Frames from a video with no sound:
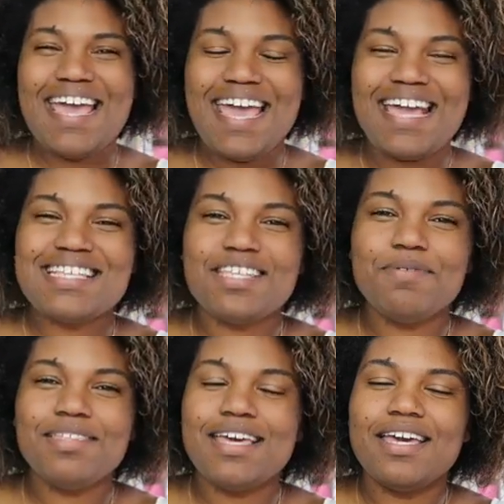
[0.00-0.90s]
En este
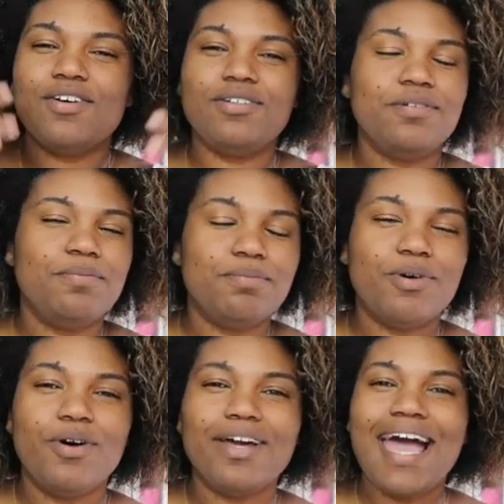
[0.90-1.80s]
video
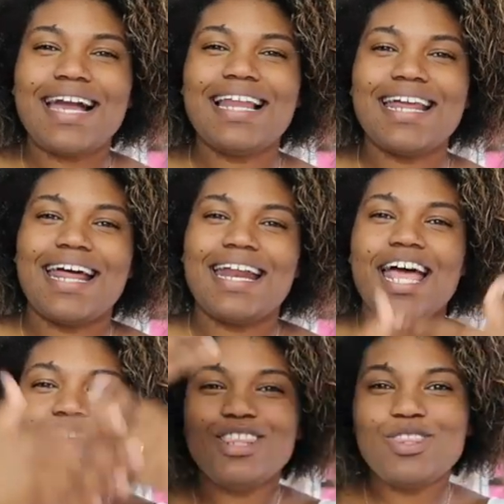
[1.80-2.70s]
voy a aclarar
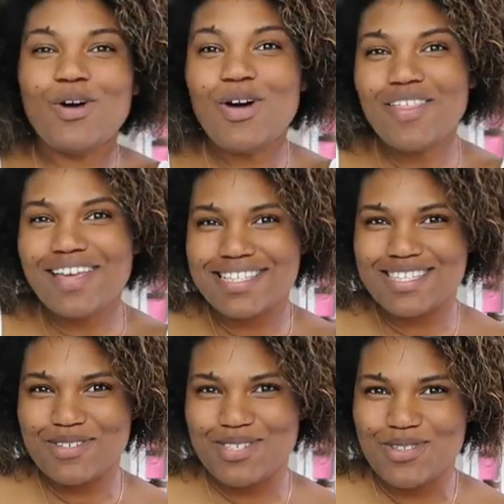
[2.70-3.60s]
todas
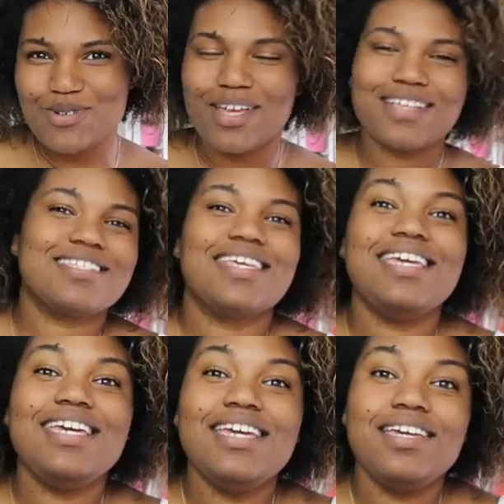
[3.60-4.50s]
tus dudas
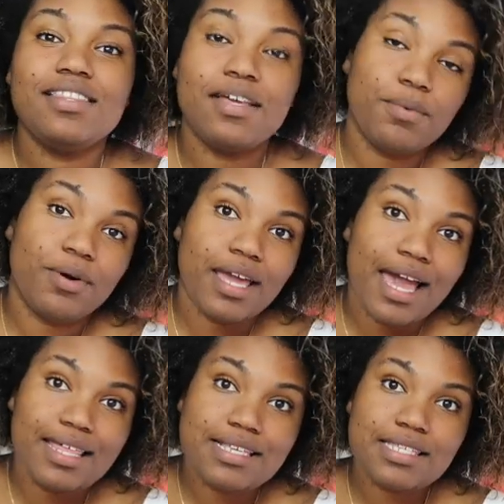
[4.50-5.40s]
y te voy
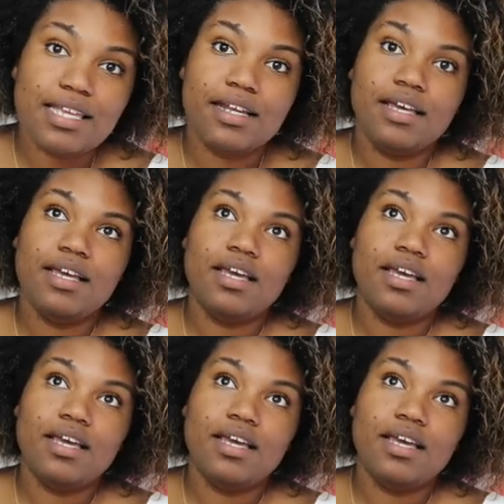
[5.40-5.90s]
a decir